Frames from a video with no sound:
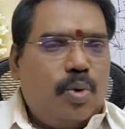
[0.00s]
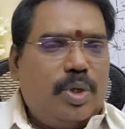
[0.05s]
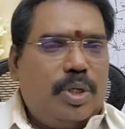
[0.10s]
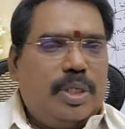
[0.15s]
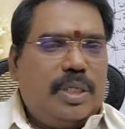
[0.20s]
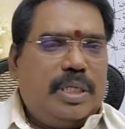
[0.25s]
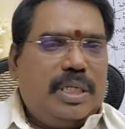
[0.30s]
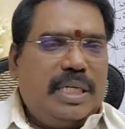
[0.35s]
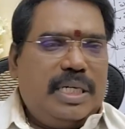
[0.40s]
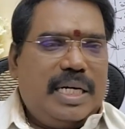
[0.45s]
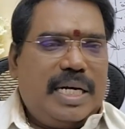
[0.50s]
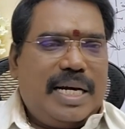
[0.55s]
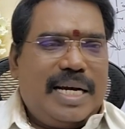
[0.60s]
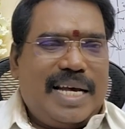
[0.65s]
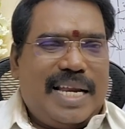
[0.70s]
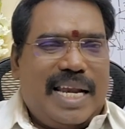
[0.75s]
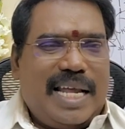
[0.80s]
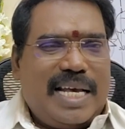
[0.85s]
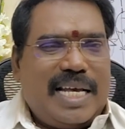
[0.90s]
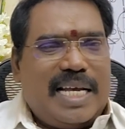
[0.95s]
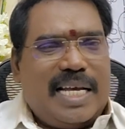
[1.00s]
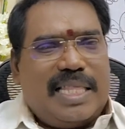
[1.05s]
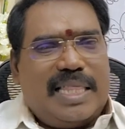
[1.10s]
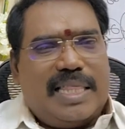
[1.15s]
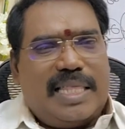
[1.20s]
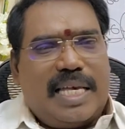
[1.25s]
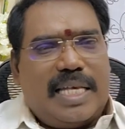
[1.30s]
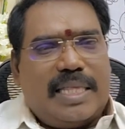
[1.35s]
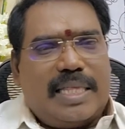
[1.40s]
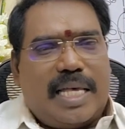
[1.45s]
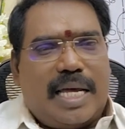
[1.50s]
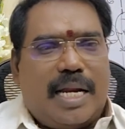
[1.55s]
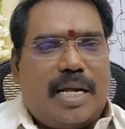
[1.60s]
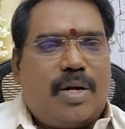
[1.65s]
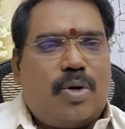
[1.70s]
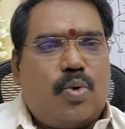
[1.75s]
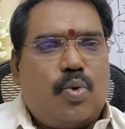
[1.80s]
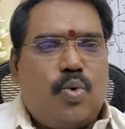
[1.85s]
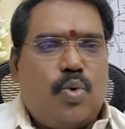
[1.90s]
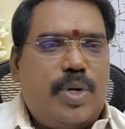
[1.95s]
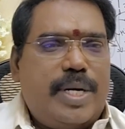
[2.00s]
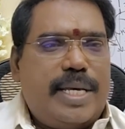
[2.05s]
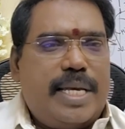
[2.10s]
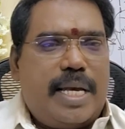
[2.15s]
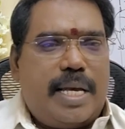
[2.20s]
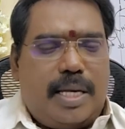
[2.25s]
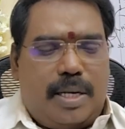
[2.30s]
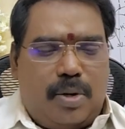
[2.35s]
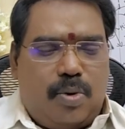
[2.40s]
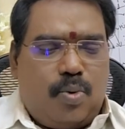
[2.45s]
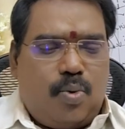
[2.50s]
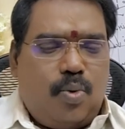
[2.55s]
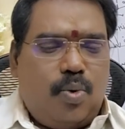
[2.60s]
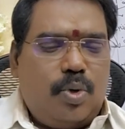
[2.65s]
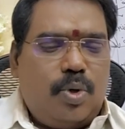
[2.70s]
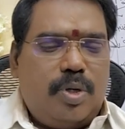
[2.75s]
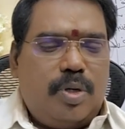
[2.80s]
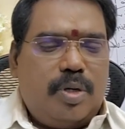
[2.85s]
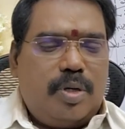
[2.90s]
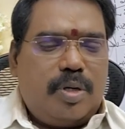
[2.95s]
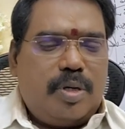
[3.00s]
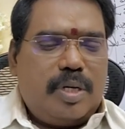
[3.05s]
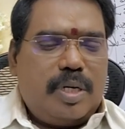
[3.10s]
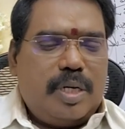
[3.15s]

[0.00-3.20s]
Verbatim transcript: ஒரு கலக்கத்தை தரக்கூடிய ஒரு